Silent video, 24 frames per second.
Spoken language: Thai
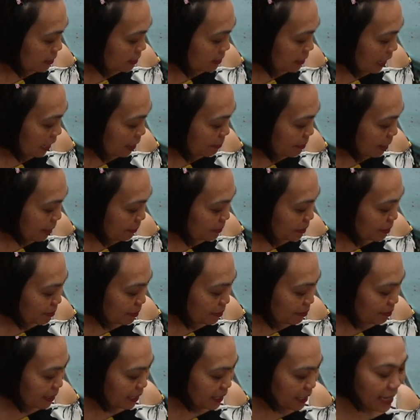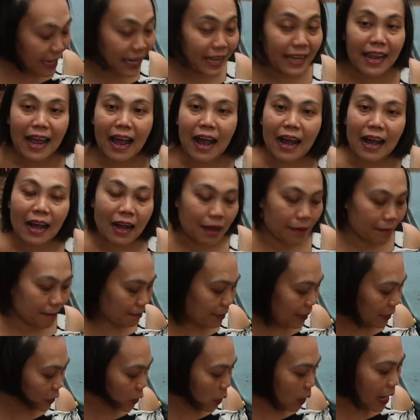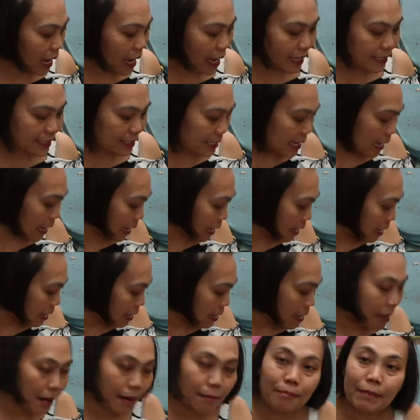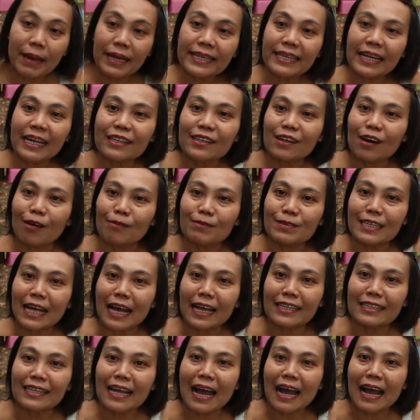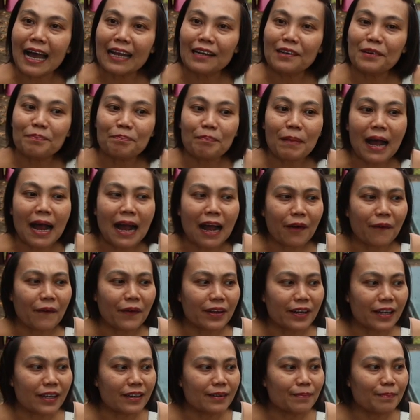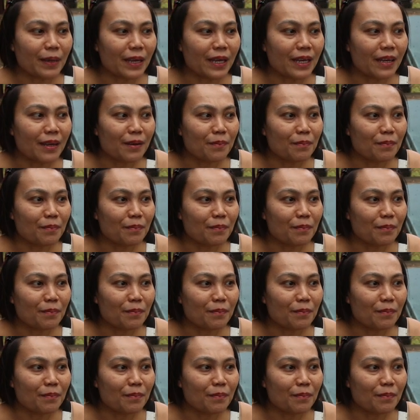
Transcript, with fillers: ใช้แบบที่มันไม่ดีอะ่ะ มันก็อาจจะไม่ถนอมสายตาหรือเปล่าอันนั้นไม่